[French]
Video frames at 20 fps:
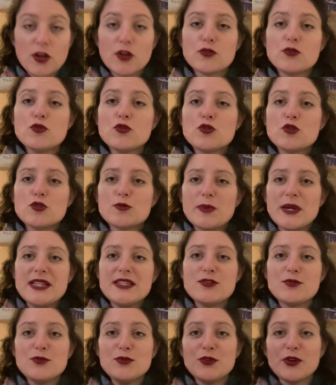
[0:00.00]
du
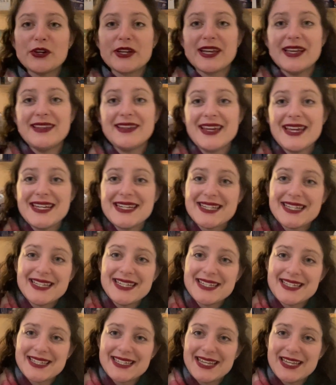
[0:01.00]
suspense, une enquête, et j'ai
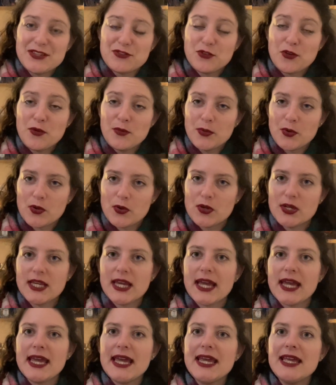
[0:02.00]
décidé de me
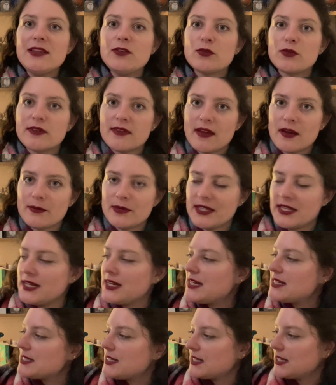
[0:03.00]
relire et de terminer
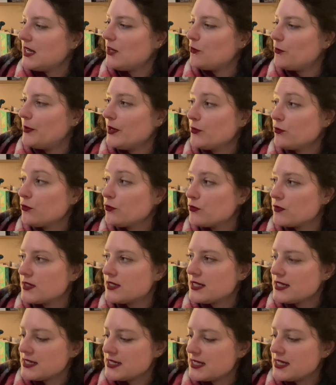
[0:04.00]
la saga Le bateau de
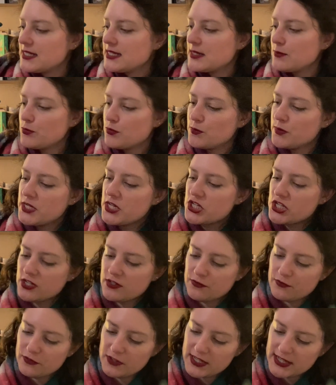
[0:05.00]
Thésée. C'est publié
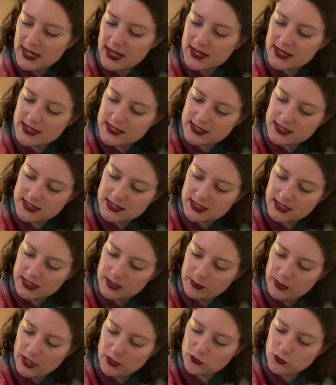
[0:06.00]
chez Vega et c'est
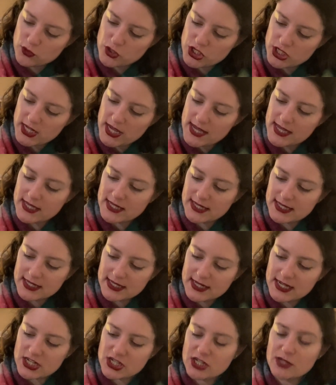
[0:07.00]
écrit par Toshiya
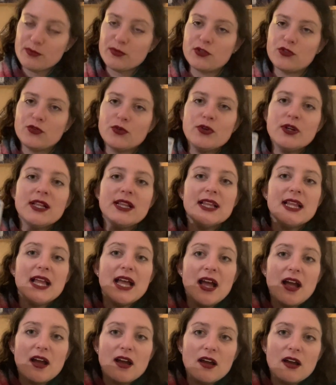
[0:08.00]
Higashimoto.
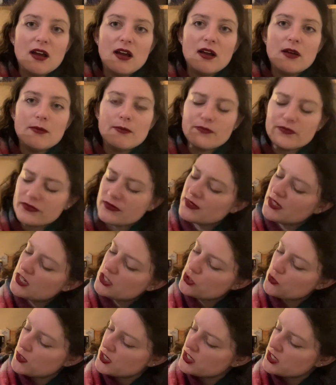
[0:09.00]
Euh, je crois